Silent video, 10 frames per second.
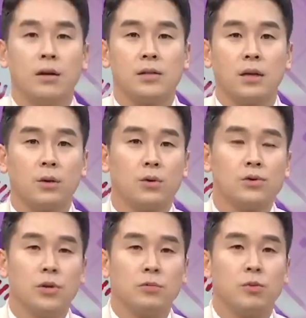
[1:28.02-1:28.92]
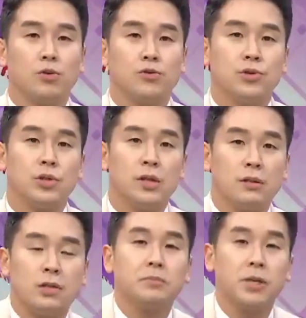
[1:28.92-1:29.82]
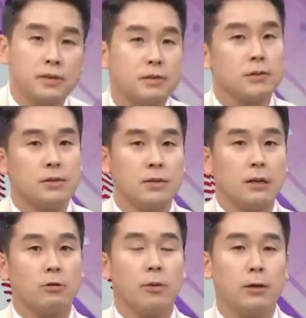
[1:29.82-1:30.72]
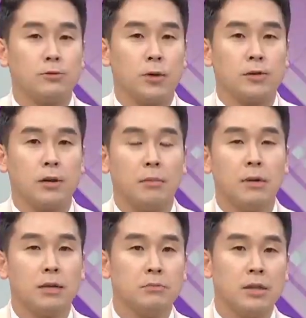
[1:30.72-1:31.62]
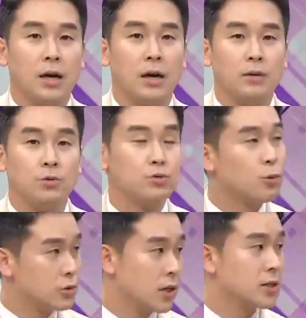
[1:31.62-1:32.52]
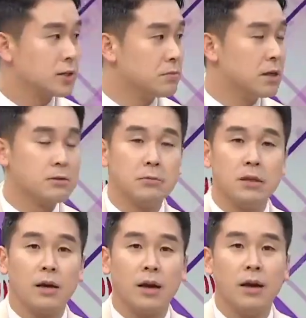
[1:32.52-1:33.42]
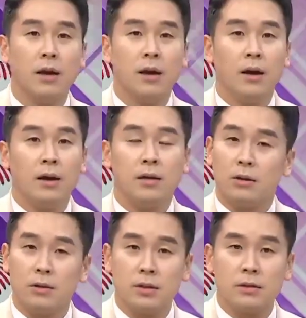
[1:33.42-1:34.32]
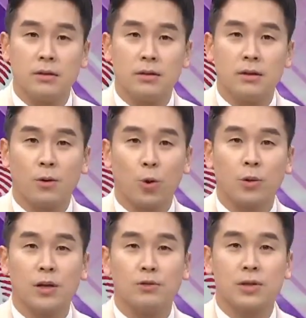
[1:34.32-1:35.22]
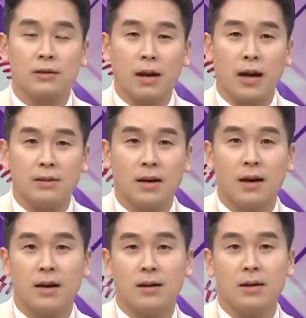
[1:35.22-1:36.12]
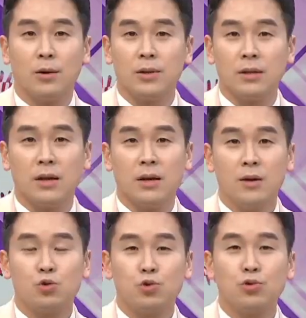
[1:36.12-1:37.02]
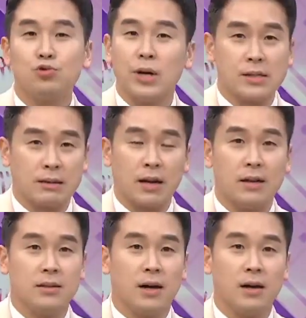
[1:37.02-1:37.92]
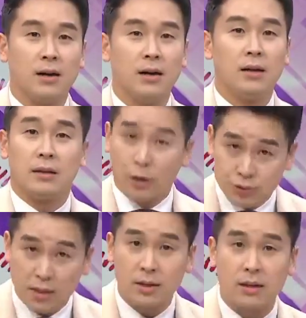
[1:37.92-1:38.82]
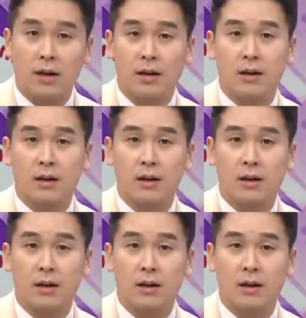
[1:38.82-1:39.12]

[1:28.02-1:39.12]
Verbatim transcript: 장영 교수님, 김호준씨 TBS 라디오 방송에서 한 말입니다. 뉴스공장에서 하신 말씀인데 이거는 코로나19 사태가 아니다. 이거는 중국 우한 사태가 아니다. 대구 사태다.